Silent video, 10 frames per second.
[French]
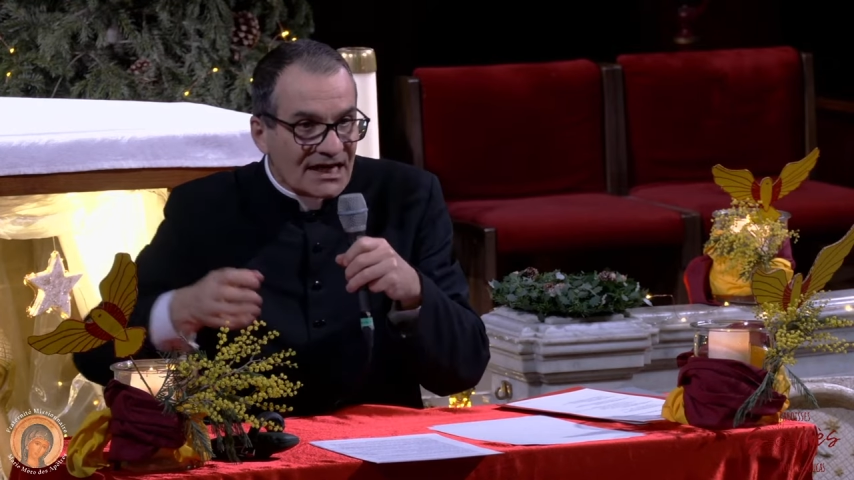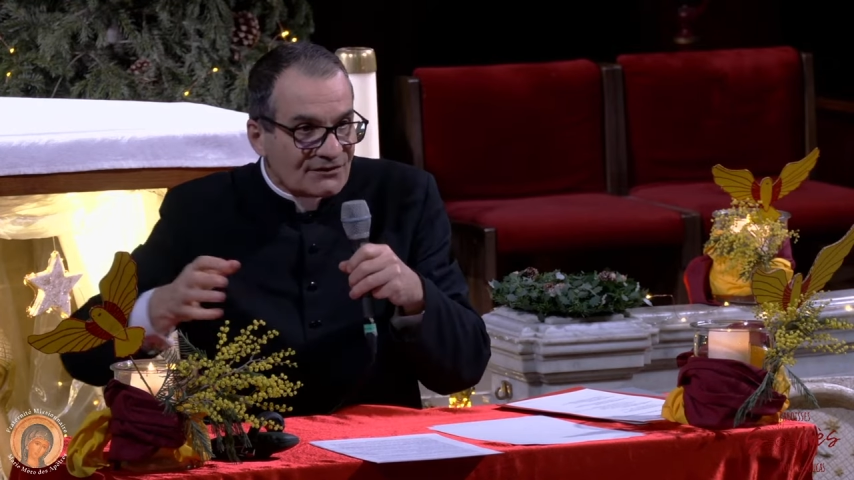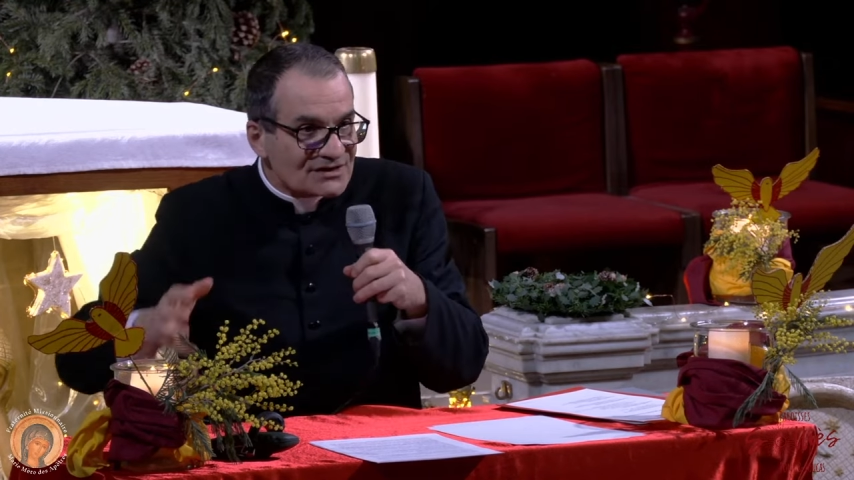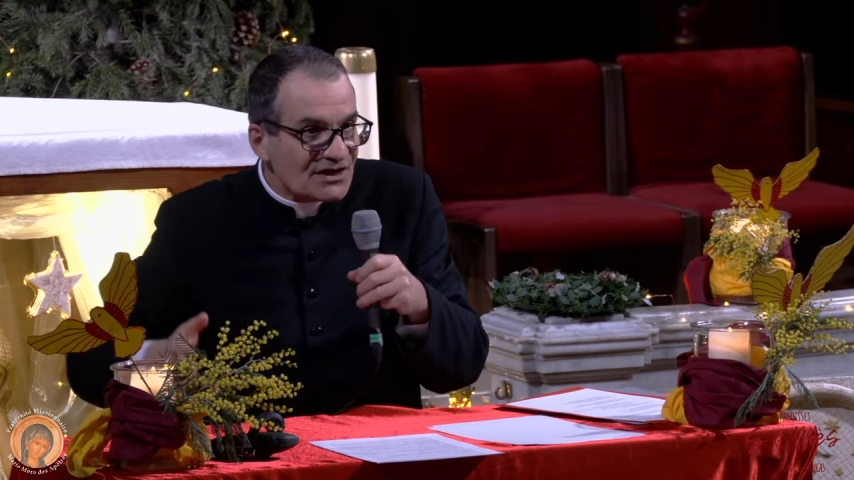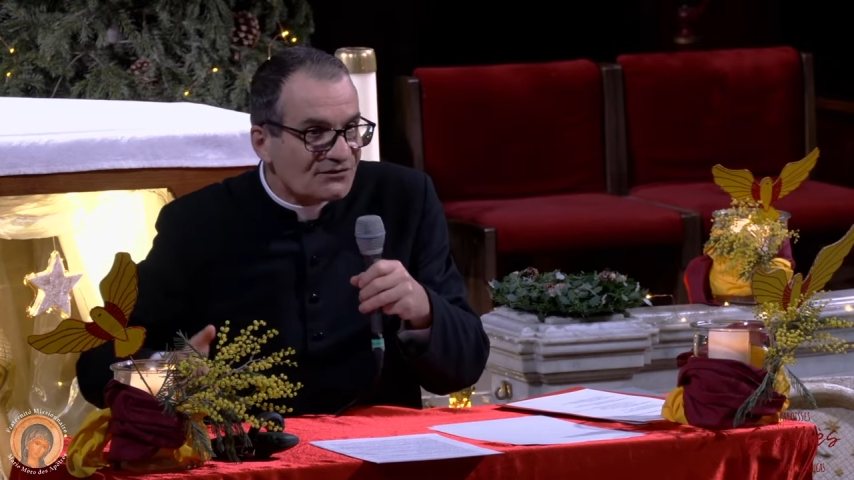Et
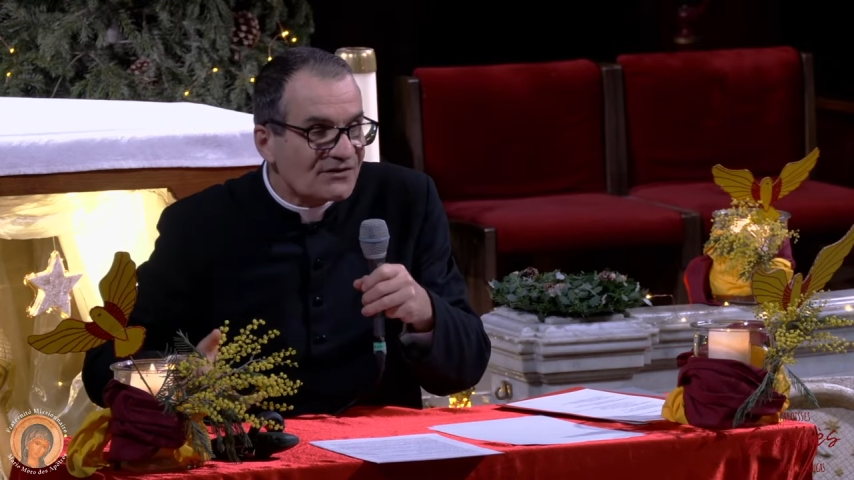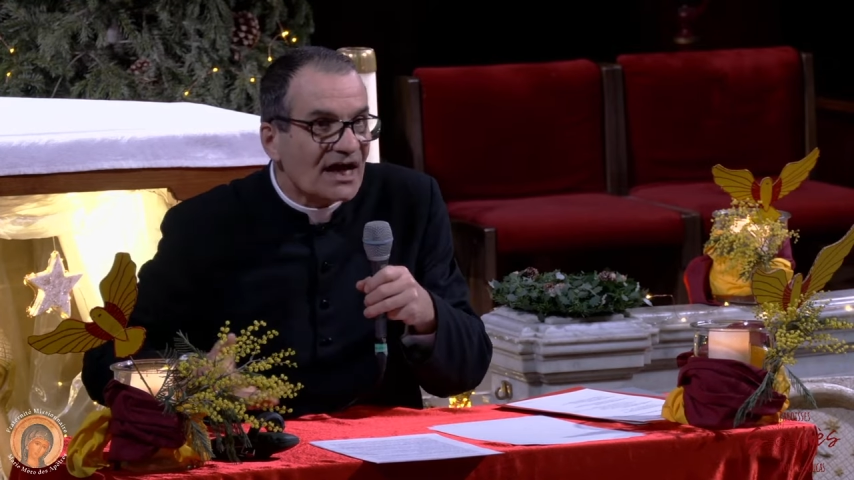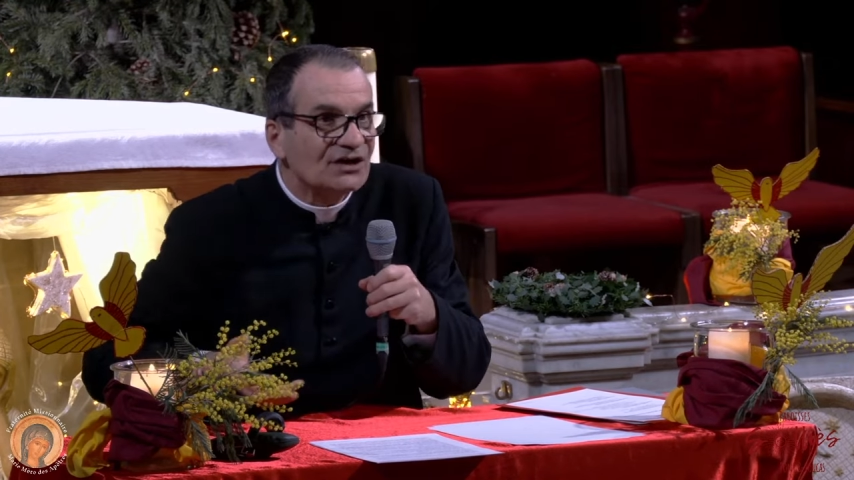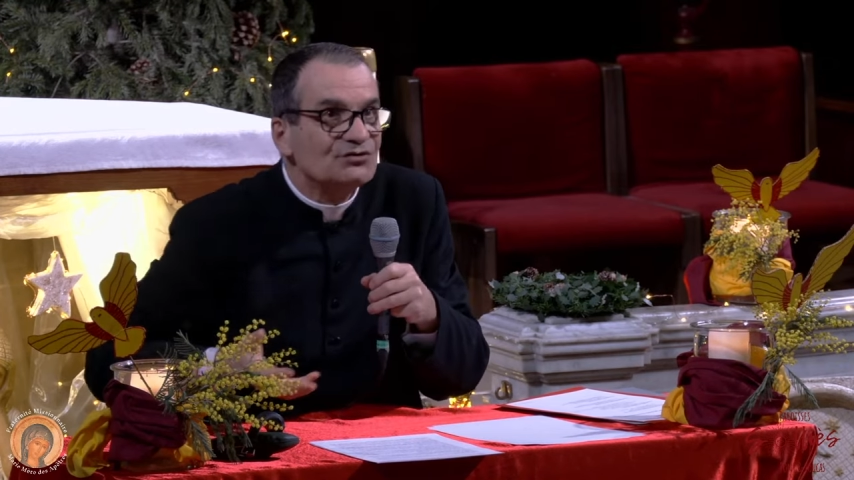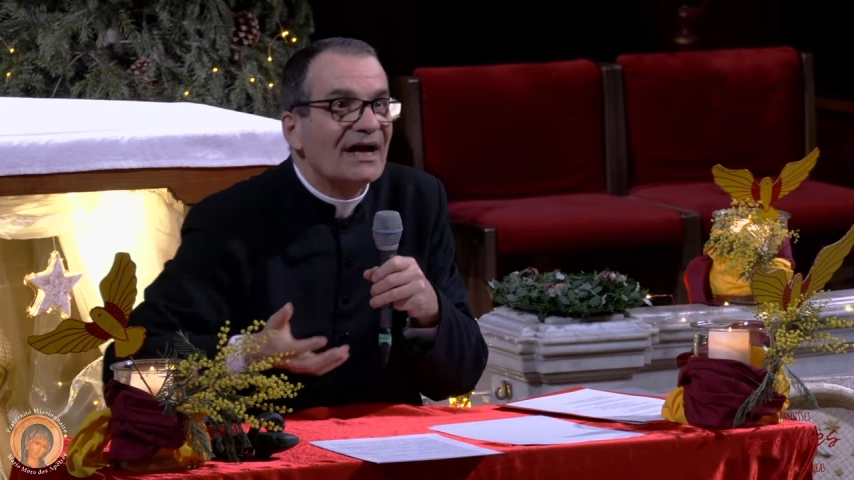vous allez faire
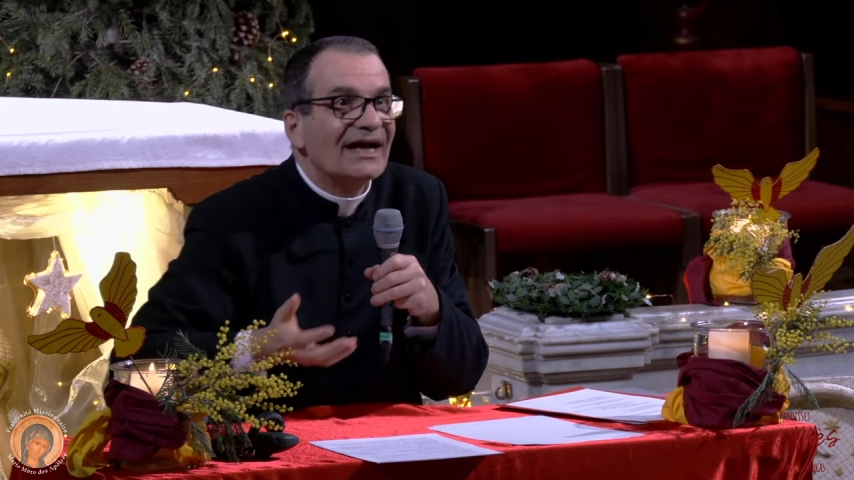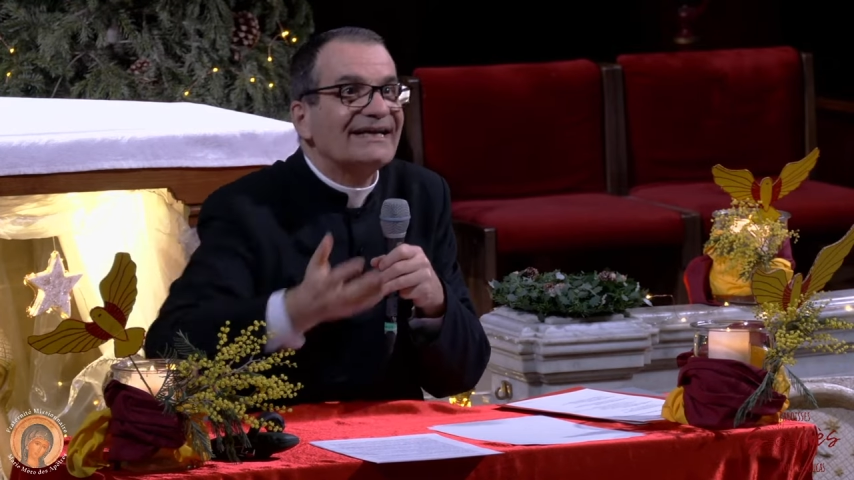à Dieu un